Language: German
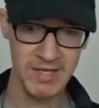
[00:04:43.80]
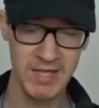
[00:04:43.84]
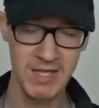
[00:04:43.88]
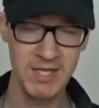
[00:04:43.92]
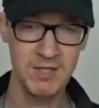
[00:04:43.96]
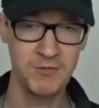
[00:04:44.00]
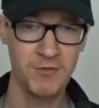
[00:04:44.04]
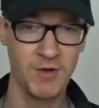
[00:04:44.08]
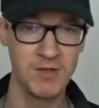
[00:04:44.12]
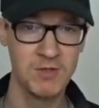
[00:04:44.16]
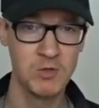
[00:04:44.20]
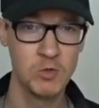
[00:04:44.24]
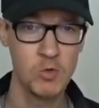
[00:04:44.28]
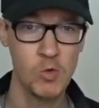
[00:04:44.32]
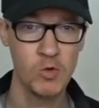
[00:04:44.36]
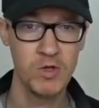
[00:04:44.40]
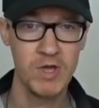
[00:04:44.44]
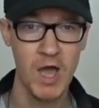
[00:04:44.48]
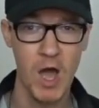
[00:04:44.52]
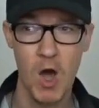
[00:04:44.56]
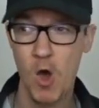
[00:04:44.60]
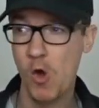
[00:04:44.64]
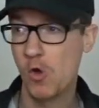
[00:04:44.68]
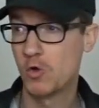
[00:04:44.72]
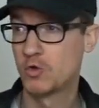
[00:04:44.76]
ich versuche
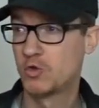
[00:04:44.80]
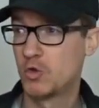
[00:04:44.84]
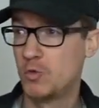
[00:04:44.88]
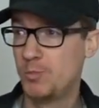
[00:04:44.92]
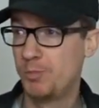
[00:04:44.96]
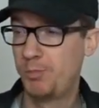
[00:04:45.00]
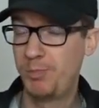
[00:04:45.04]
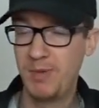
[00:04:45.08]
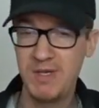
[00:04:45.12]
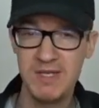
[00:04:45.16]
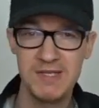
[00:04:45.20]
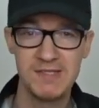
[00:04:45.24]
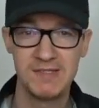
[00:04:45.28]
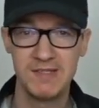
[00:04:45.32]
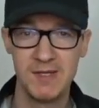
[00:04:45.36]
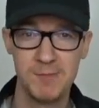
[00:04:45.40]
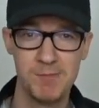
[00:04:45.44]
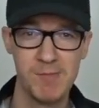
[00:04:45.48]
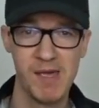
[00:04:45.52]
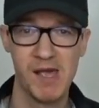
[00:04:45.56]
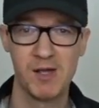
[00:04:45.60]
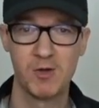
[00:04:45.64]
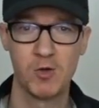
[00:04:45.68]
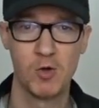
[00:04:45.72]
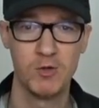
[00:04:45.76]
ja auch so ein
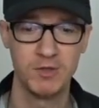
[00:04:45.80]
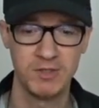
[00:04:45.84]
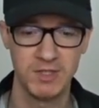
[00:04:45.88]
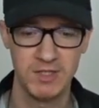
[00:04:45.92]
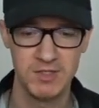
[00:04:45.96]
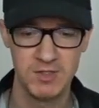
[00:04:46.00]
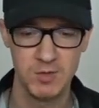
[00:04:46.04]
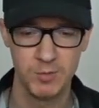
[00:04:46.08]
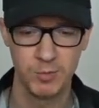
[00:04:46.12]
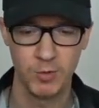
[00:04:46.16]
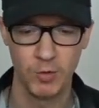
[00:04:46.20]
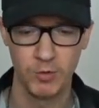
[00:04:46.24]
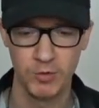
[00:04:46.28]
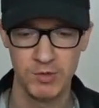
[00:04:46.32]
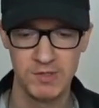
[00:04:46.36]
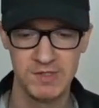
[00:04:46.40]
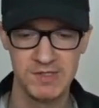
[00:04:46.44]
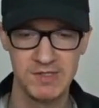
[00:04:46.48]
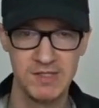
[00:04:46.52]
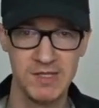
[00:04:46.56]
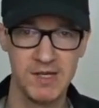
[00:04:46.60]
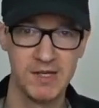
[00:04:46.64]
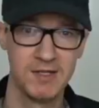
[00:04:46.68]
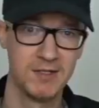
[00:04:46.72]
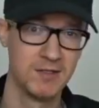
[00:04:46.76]
bisschen mehr Content zu
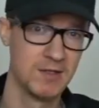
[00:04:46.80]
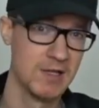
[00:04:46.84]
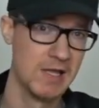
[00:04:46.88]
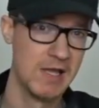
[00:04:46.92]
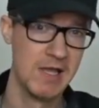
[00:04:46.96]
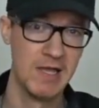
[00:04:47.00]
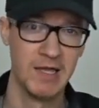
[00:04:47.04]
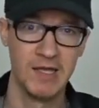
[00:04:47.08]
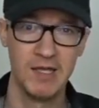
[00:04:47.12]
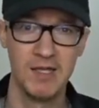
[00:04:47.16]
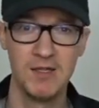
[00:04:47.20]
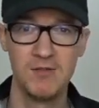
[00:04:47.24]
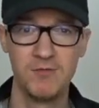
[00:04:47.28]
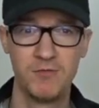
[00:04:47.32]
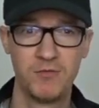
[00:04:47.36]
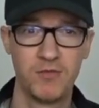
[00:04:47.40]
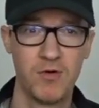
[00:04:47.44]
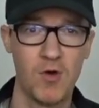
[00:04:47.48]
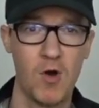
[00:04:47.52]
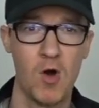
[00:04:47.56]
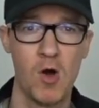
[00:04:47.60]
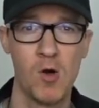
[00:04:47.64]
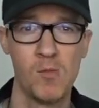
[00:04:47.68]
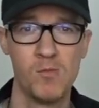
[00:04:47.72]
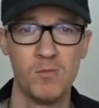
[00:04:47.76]
produzieren in
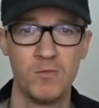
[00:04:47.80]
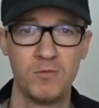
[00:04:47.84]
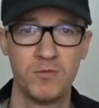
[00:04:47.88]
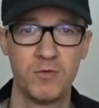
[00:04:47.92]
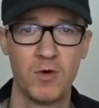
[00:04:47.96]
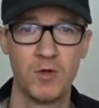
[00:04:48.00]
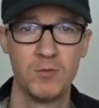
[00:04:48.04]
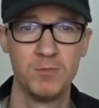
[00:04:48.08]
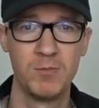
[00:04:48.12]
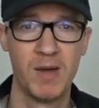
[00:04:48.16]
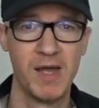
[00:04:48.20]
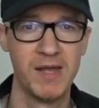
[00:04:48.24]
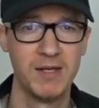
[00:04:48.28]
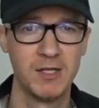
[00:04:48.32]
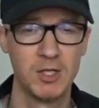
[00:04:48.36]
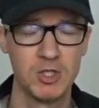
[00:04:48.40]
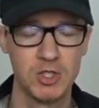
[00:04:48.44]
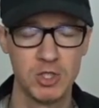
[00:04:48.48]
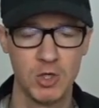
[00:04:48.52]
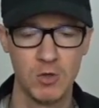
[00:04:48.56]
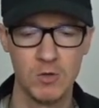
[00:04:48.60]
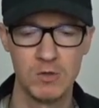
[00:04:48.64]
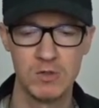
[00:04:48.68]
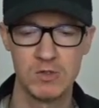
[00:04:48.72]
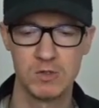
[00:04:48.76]
Form von meiner
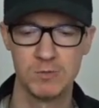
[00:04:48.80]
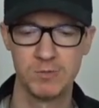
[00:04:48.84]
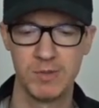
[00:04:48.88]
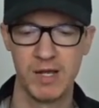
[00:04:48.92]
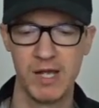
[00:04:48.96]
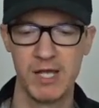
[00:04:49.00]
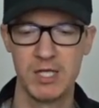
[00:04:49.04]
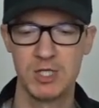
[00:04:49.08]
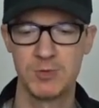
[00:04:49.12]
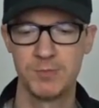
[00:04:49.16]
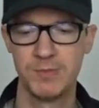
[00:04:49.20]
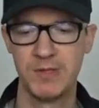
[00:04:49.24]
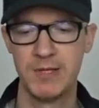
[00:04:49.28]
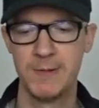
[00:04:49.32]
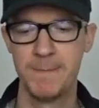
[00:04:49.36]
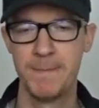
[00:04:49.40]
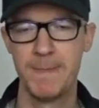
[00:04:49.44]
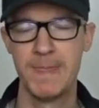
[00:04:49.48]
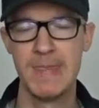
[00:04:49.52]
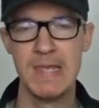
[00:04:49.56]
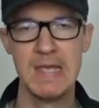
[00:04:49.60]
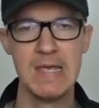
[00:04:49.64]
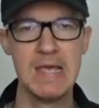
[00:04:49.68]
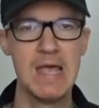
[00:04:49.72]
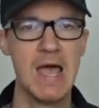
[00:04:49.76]
Show zum Beispiel.
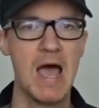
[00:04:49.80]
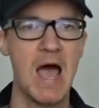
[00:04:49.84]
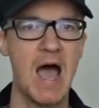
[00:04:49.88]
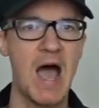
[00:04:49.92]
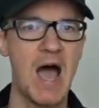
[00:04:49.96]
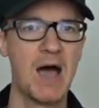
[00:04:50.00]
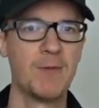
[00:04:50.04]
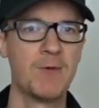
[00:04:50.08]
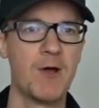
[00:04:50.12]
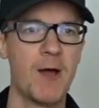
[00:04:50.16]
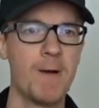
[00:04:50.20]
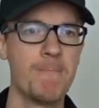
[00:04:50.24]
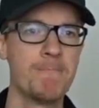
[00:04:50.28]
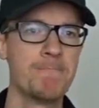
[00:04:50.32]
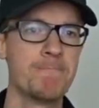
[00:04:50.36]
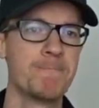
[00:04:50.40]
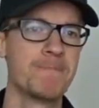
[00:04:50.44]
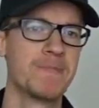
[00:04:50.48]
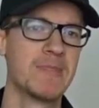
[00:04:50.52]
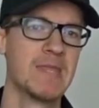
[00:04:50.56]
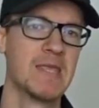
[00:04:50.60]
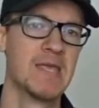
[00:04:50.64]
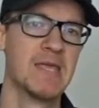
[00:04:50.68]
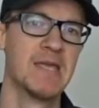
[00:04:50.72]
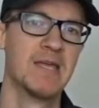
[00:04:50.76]
Aber
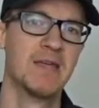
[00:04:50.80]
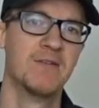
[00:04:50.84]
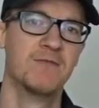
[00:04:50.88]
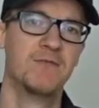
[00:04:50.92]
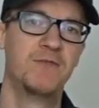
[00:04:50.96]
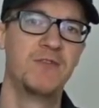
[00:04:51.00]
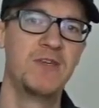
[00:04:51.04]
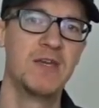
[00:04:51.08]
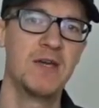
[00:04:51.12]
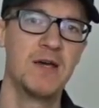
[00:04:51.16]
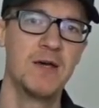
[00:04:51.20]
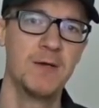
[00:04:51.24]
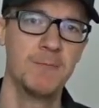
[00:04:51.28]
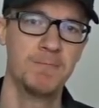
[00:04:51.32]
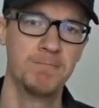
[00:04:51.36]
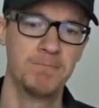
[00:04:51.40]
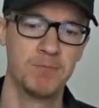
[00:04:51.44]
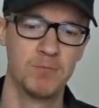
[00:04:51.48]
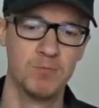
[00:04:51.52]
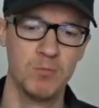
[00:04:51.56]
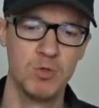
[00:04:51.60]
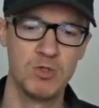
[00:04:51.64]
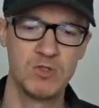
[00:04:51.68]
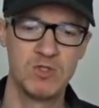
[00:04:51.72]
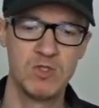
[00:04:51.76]

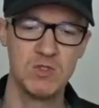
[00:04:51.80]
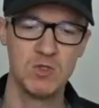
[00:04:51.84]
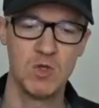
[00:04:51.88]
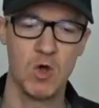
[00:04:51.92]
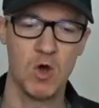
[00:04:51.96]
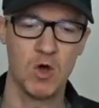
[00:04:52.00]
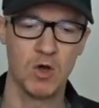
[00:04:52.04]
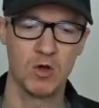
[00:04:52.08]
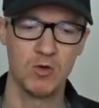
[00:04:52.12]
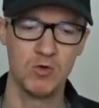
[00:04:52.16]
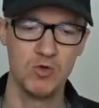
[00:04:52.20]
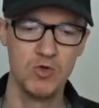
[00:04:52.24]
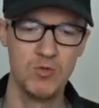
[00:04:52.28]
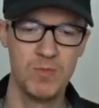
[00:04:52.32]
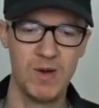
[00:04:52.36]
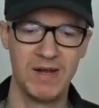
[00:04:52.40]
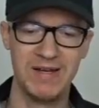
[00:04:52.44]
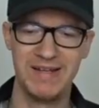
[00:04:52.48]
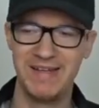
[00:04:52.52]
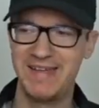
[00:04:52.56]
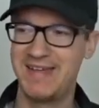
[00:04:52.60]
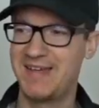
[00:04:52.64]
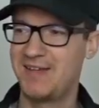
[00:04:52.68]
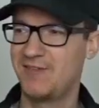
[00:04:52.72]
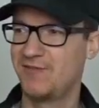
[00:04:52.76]
wir müssen doch
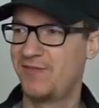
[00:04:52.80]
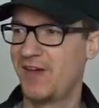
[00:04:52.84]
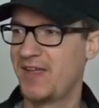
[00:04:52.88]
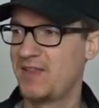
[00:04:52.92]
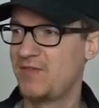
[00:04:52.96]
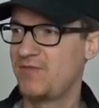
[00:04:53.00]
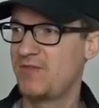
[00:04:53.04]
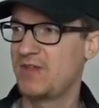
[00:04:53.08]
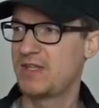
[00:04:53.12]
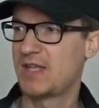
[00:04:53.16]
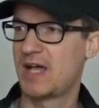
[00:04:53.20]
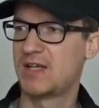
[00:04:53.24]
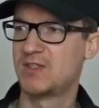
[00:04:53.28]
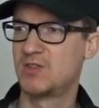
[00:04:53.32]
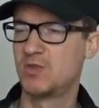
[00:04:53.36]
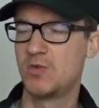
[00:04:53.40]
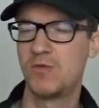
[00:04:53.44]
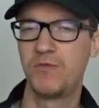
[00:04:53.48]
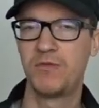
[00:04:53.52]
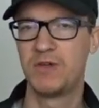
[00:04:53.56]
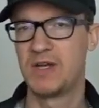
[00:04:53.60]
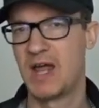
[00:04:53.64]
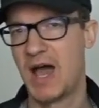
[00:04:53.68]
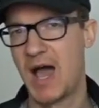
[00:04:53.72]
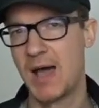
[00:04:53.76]
überlegen, wenn wir da
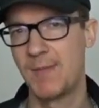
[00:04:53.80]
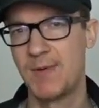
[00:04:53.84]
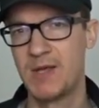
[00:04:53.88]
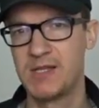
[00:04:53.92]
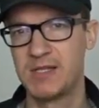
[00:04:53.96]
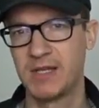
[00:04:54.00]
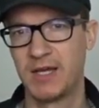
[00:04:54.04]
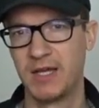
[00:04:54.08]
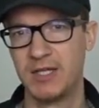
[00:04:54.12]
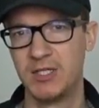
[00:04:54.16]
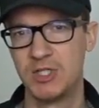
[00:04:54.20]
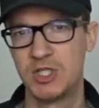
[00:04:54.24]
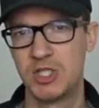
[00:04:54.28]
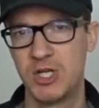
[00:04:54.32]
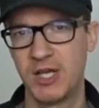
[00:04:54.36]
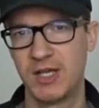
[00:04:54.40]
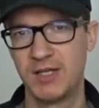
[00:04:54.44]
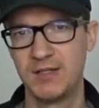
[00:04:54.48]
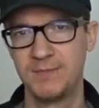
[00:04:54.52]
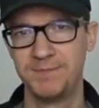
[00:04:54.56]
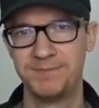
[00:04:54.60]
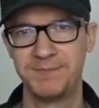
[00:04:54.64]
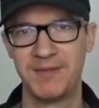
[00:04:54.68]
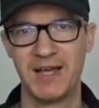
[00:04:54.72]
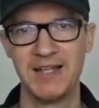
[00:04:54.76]
so viel Arbeit
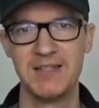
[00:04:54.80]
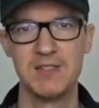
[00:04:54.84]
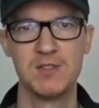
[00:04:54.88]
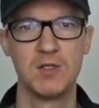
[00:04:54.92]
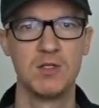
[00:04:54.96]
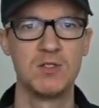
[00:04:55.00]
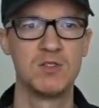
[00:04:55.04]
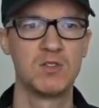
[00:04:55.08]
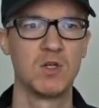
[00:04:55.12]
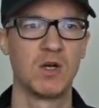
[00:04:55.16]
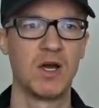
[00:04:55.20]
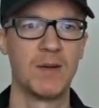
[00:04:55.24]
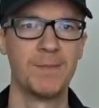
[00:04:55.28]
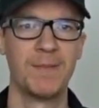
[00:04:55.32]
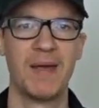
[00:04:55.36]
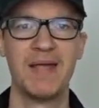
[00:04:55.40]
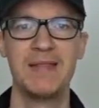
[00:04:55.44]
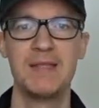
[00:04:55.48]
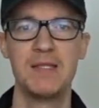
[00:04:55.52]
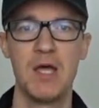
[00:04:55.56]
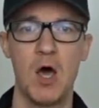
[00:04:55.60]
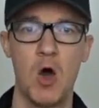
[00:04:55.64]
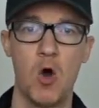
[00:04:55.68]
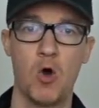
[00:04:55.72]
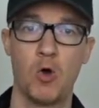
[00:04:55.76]
reinstecken, dann soll es doch am
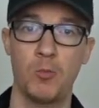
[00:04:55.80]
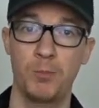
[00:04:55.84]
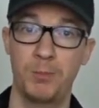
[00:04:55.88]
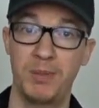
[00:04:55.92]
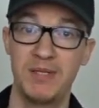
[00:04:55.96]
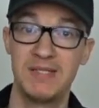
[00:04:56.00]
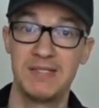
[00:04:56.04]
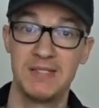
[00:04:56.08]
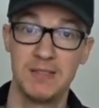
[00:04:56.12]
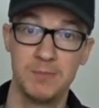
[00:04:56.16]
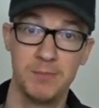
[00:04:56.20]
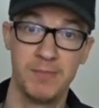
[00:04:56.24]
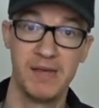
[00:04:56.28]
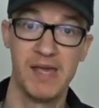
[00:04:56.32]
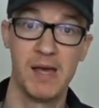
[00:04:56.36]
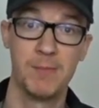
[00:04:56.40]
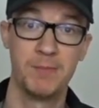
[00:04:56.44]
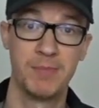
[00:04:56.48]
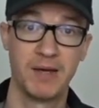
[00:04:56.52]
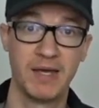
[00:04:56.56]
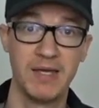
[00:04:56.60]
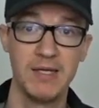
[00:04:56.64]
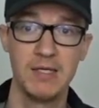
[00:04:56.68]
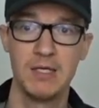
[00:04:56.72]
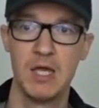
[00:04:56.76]
Ende auch ein bisschen mehr
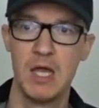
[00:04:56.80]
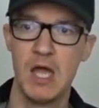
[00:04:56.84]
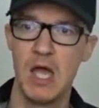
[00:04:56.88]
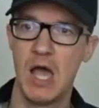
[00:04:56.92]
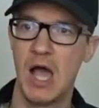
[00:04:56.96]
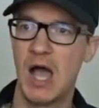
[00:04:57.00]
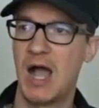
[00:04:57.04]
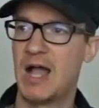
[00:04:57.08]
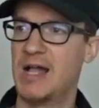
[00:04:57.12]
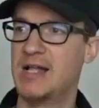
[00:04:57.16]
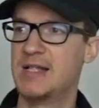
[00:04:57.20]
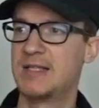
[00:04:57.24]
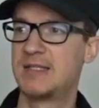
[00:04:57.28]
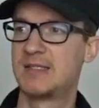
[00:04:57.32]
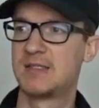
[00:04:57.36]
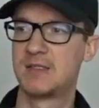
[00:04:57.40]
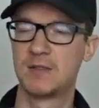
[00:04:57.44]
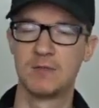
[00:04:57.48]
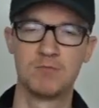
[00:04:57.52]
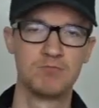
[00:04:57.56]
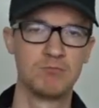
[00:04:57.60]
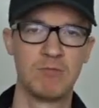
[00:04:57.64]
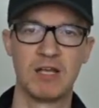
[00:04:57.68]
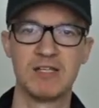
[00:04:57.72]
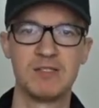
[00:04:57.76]
bringen
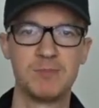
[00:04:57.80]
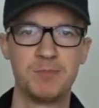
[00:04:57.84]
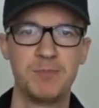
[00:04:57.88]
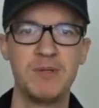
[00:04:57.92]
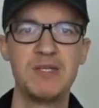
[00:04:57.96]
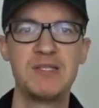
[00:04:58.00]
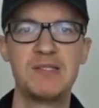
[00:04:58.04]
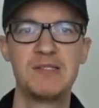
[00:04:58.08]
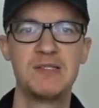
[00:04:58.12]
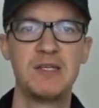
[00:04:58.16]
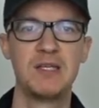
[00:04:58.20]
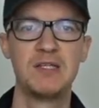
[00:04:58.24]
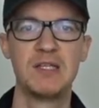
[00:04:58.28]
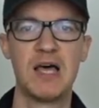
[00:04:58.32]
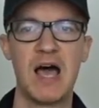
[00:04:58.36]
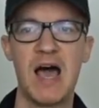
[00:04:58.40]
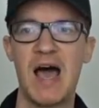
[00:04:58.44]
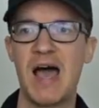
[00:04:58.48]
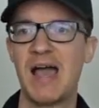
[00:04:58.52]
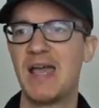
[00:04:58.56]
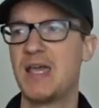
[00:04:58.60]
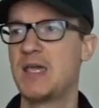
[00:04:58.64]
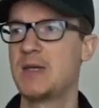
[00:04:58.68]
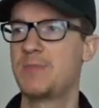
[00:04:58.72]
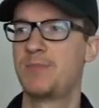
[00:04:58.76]
als das
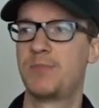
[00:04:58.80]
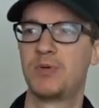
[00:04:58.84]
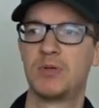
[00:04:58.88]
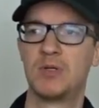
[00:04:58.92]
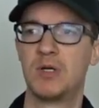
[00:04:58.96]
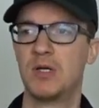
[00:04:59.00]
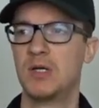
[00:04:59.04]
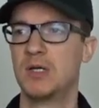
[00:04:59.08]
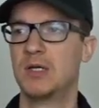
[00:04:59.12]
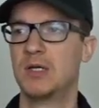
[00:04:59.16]
bisschen Hype,